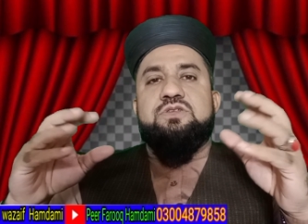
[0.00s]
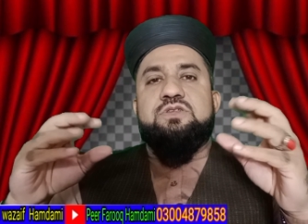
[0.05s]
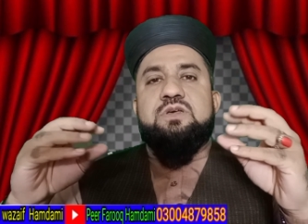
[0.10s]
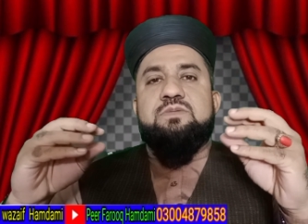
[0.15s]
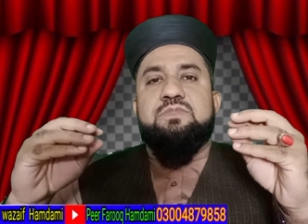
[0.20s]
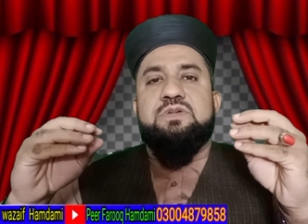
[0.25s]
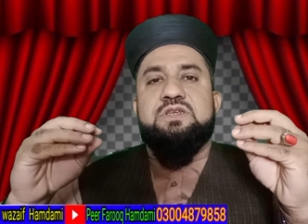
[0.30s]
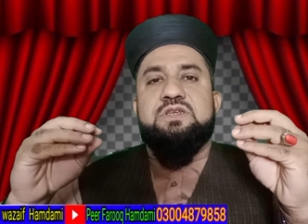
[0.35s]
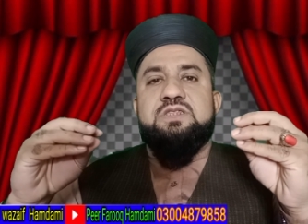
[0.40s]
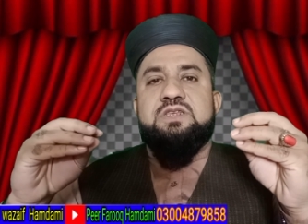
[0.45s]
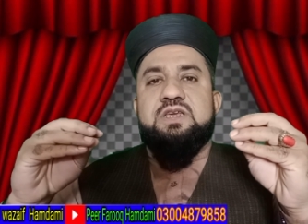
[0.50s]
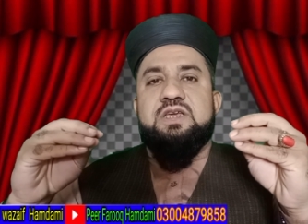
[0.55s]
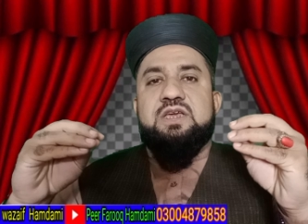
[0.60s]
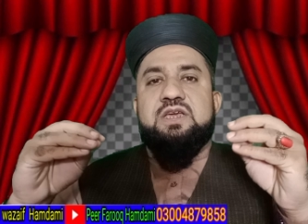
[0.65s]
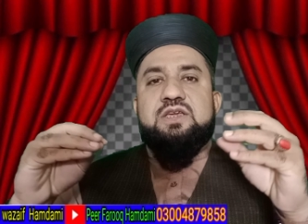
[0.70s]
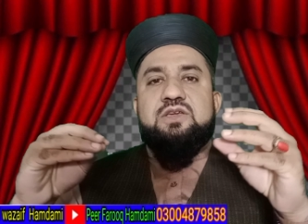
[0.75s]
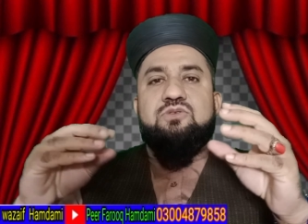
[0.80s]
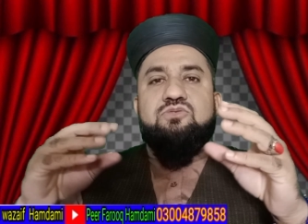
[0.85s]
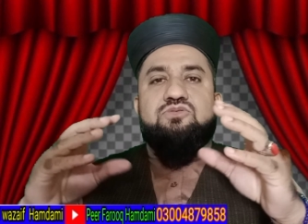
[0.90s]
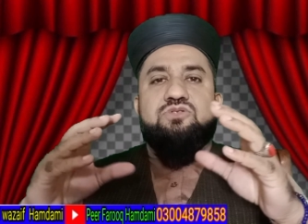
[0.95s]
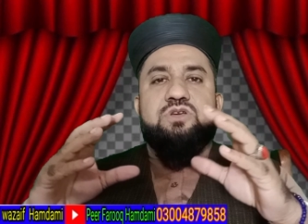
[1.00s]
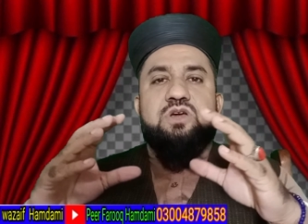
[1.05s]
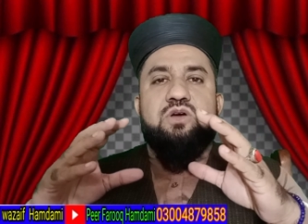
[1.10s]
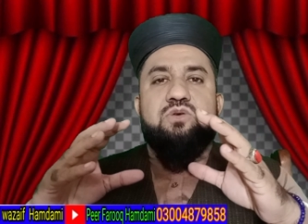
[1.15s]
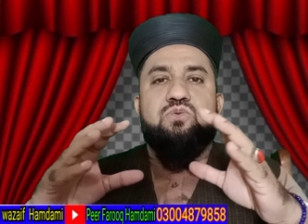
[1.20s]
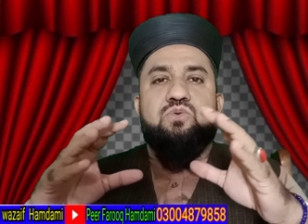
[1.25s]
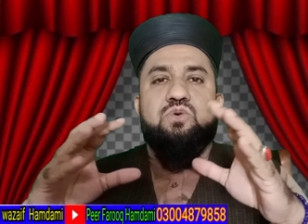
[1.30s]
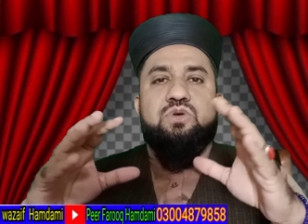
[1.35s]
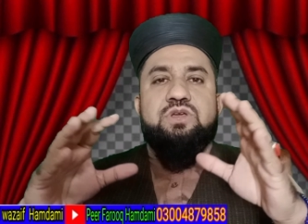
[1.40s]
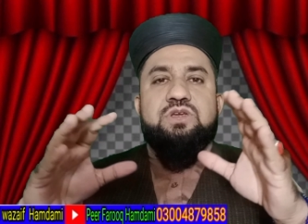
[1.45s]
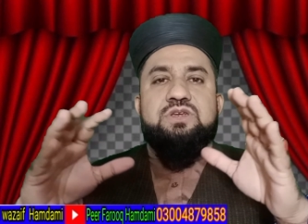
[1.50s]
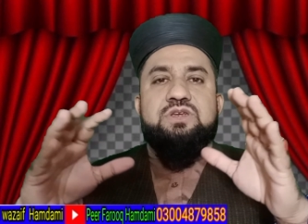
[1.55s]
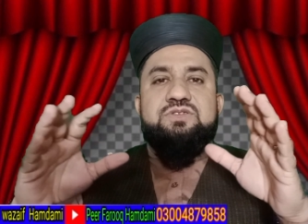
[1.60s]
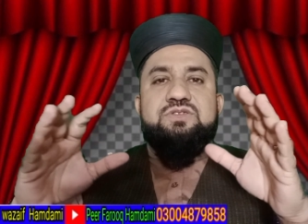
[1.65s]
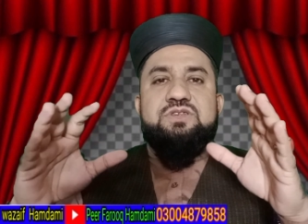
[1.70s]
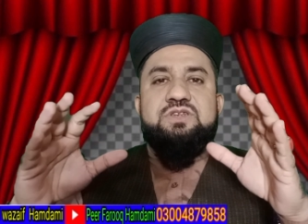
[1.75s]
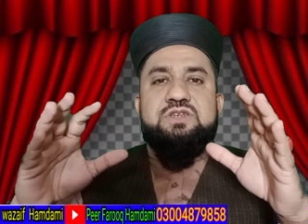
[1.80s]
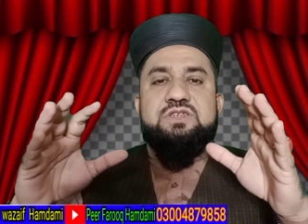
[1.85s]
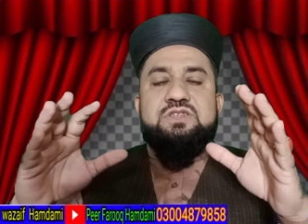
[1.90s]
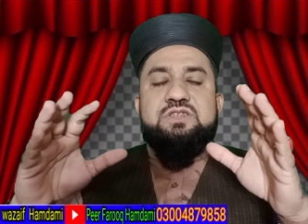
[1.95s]
समझते हैं कि उसका कोई
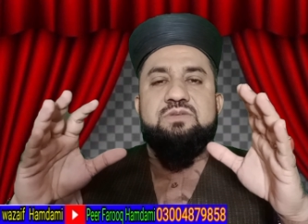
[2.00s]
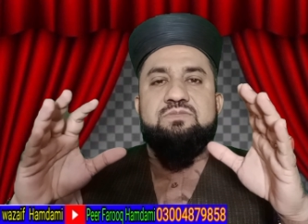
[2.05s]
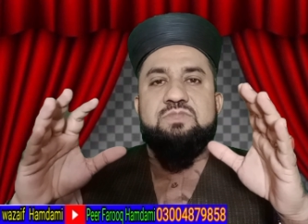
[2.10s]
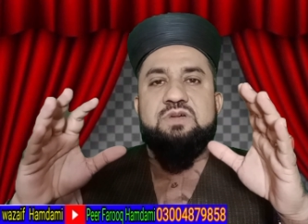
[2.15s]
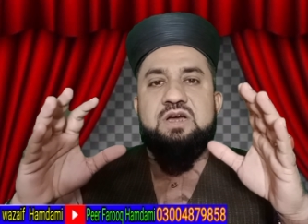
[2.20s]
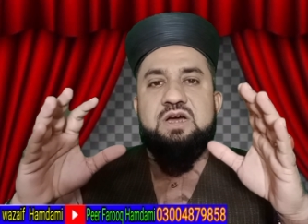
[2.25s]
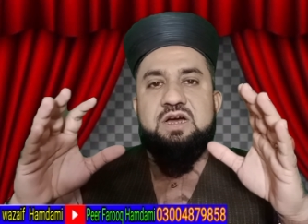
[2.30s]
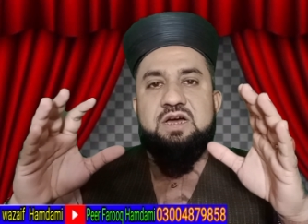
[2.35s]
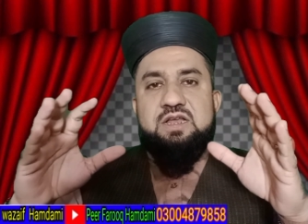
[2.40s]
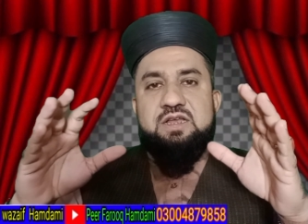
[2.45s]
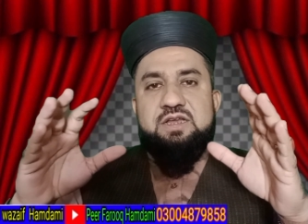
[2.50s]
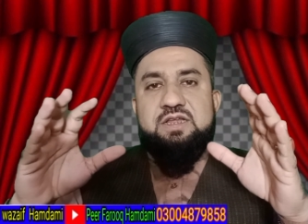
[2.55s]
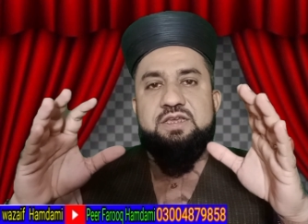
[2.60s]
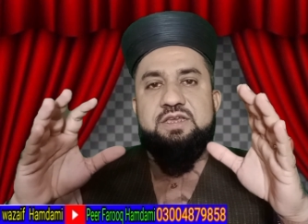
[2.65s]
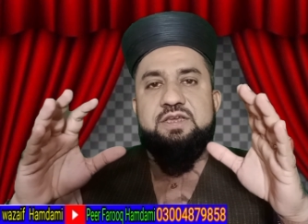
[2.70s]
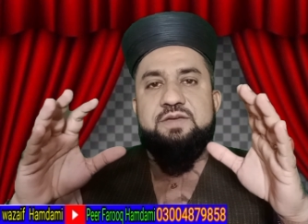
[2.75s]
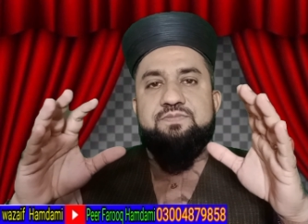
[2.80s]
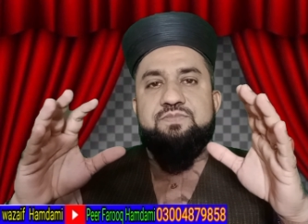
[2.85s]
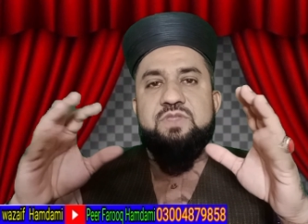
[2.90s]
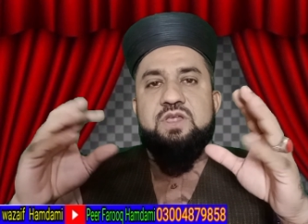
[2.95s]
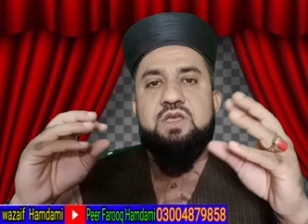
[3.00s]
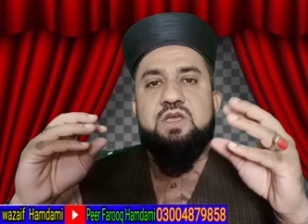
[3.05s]
किसी किस्म का हाल नहीं है